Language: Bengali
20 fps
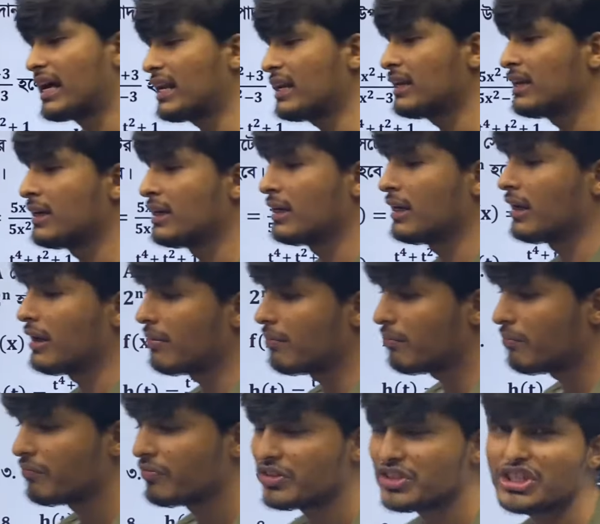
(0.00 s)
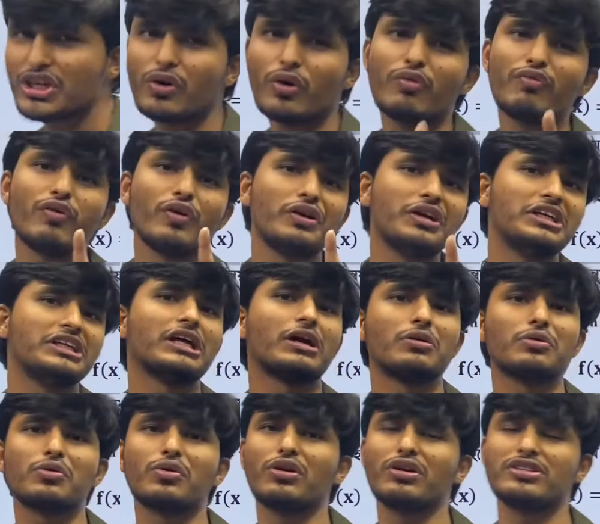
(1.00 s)
কেন ফল নির্ধারণ
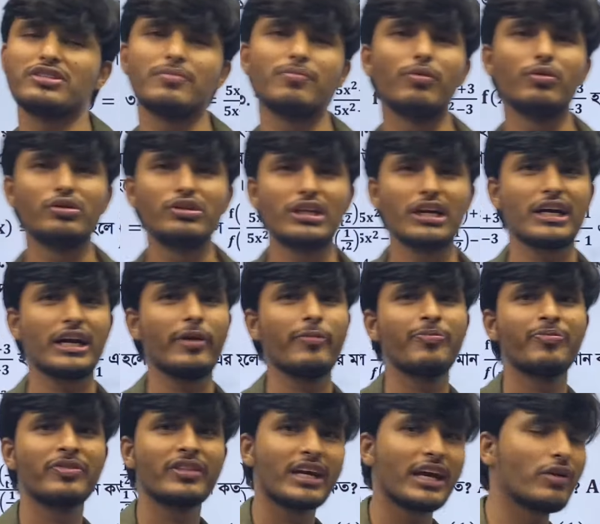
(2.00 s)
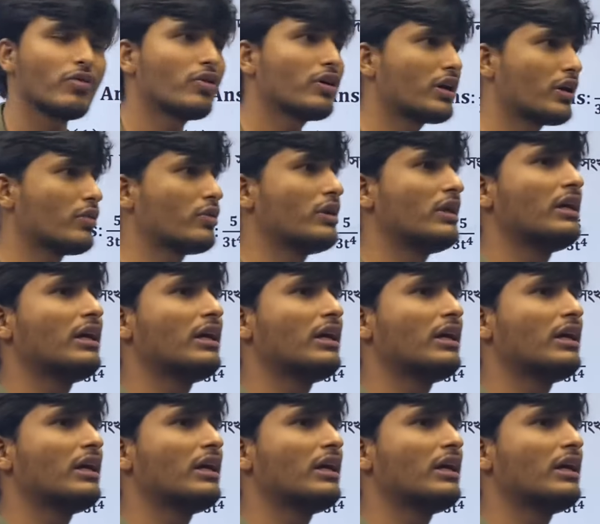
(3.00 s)
করা আছে বোর্ড থেকে কেন কারণ